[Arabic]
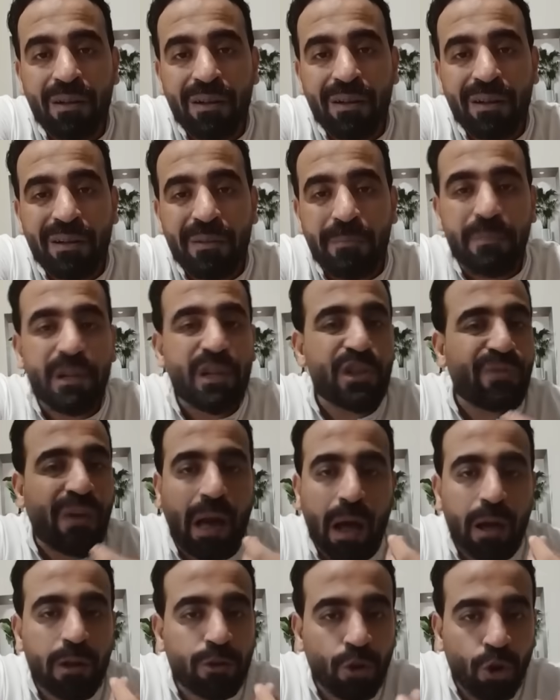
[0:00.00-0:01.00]
مش في
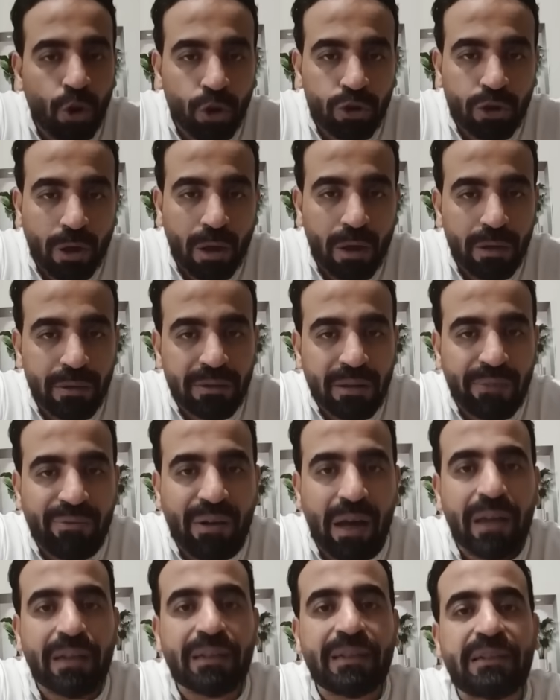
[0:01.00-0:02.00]
عرض نقطه انت في
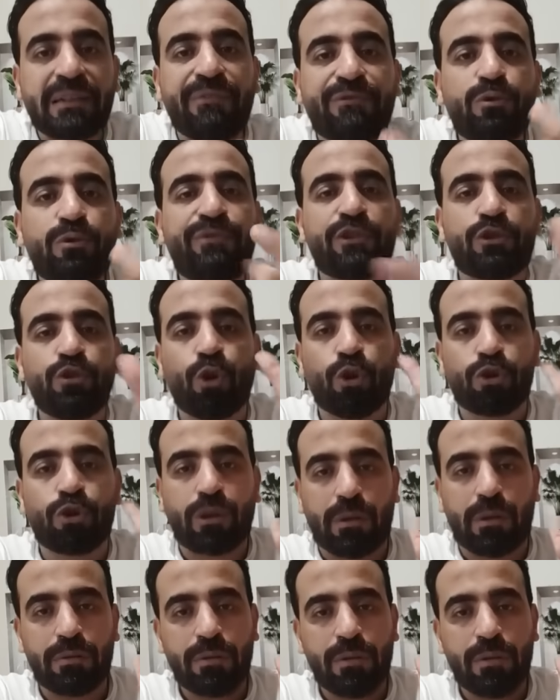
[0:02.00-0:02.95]
عرض تفتوفه نقطه